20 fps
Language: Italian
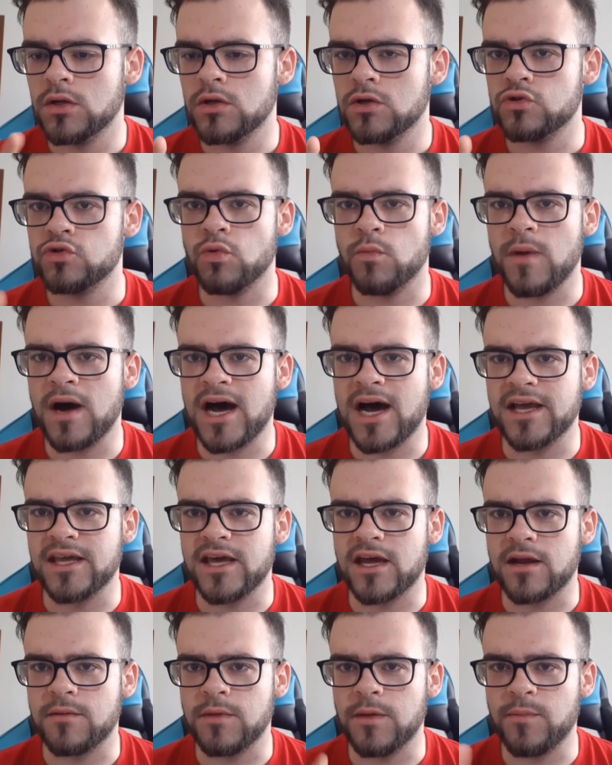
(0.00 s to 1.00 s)
su
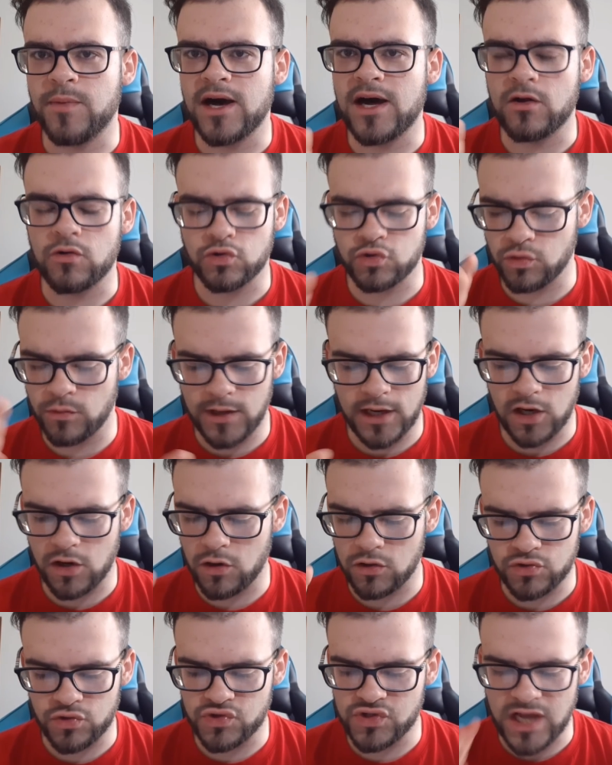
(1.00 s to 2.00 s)
Maier, mi paro, su
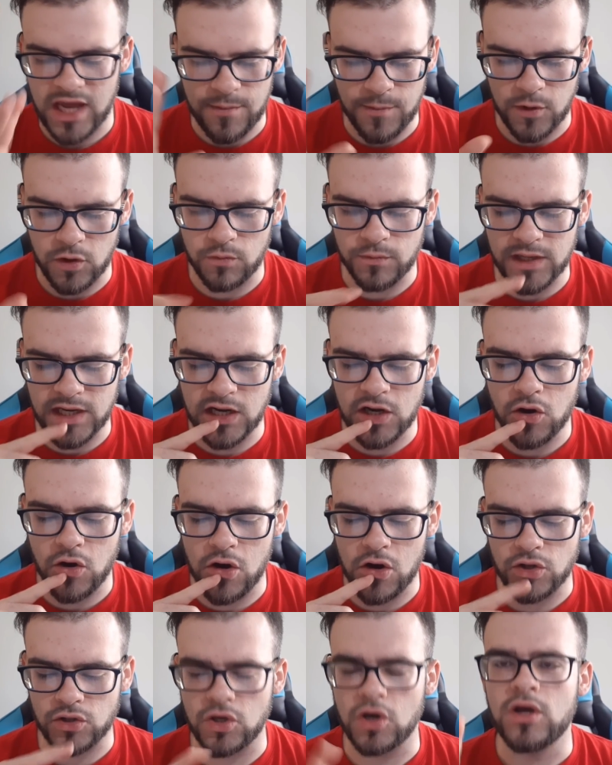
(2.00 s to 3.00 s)
Mancosu sempre, non mi
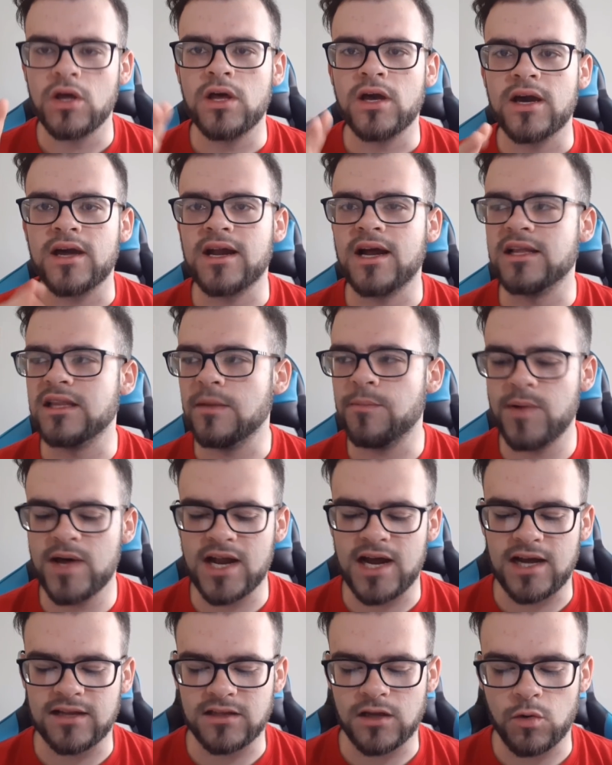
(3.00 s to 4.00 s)
ricordo, grande
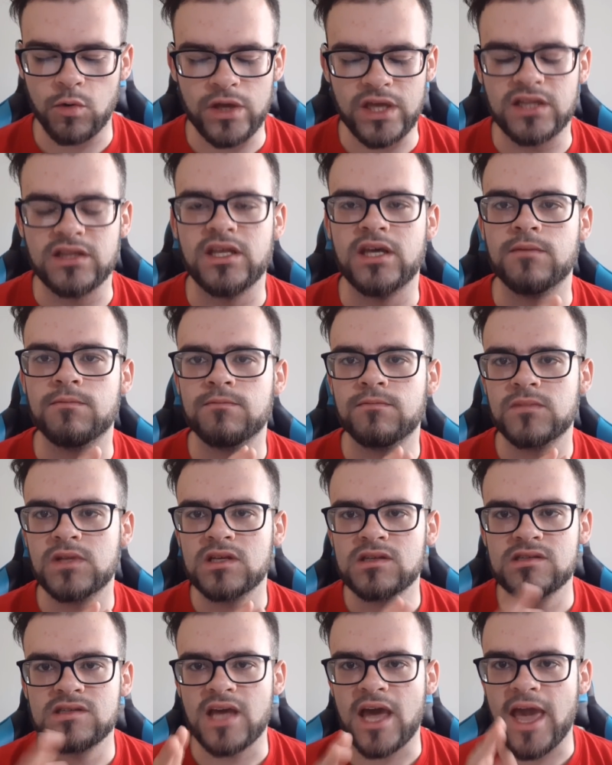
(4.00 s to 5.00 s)
parata, quindi
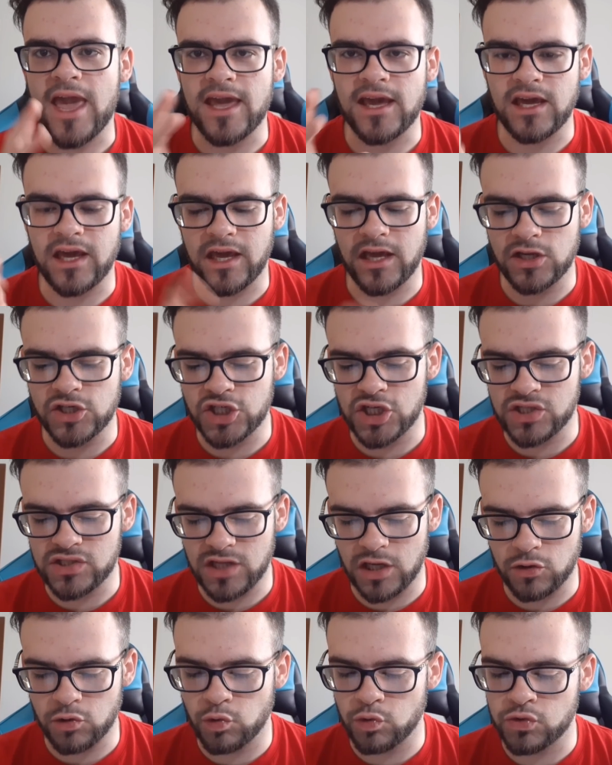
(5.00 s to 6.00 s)
6 che ci
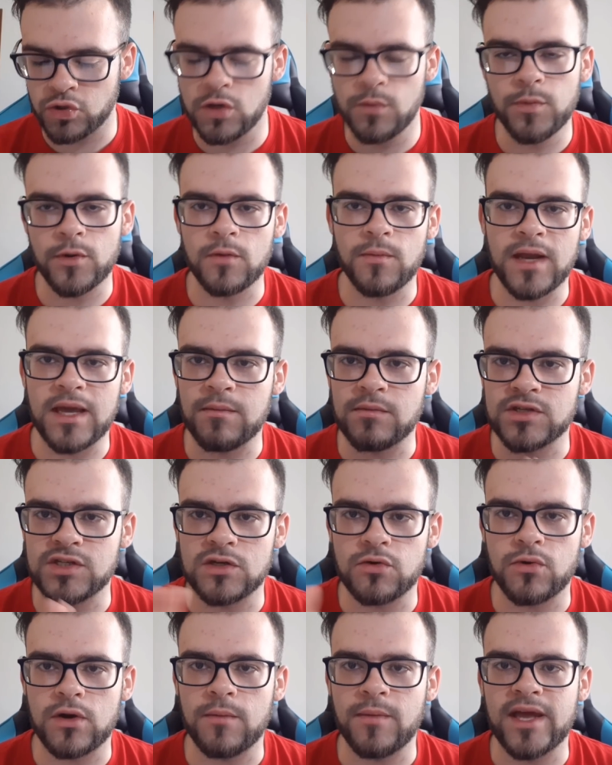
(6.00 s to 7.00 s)
sta tutto. Il problema
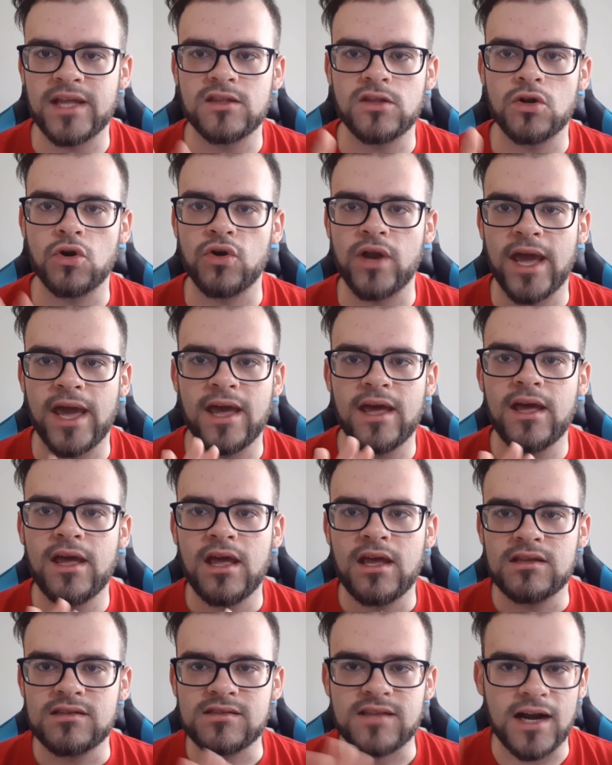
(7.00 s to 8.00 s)
sicuramente non è
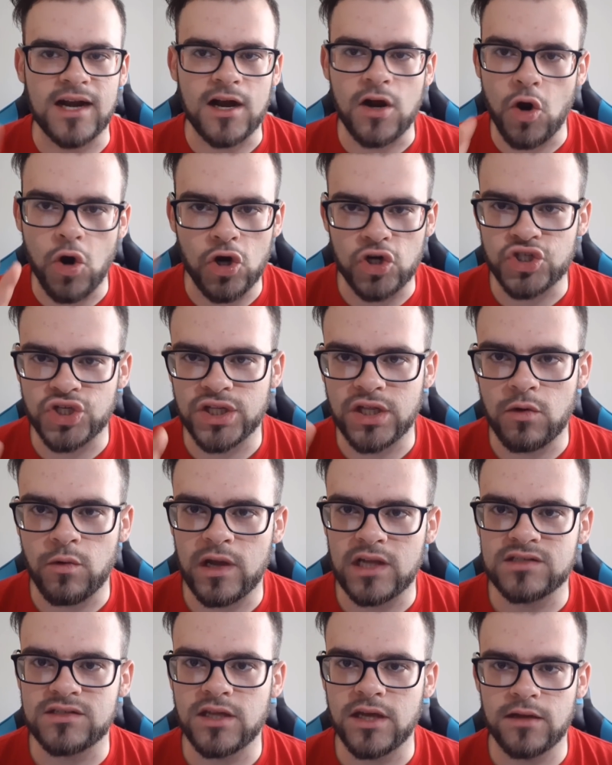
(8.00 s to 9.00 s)
stracoscia di
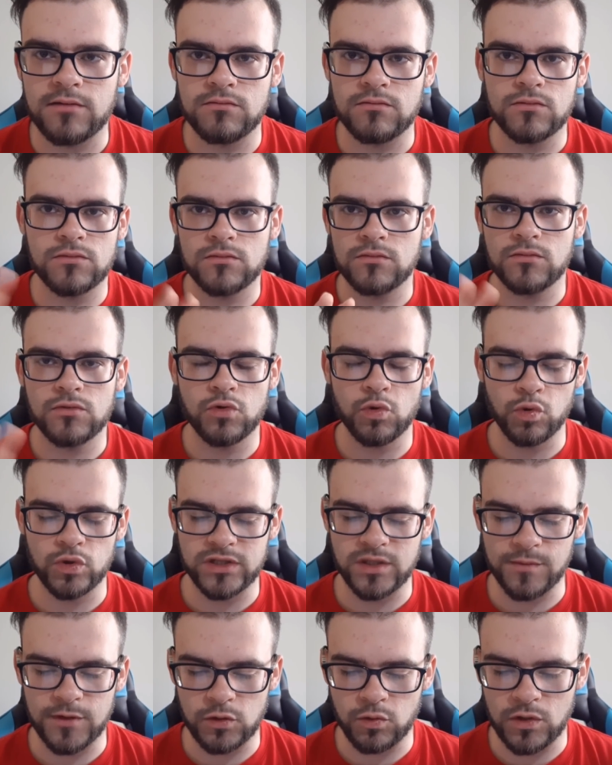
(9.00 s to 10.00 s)
queste
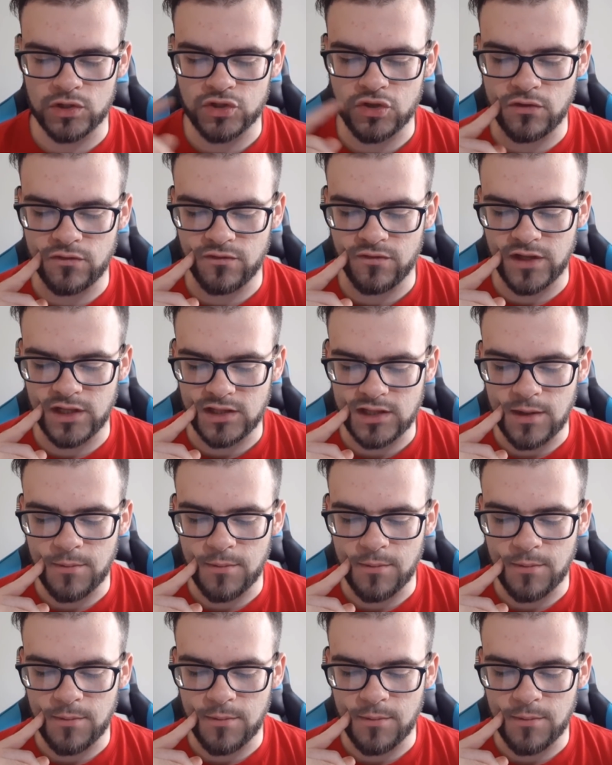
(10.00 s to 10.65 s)
ultime due sconfitte.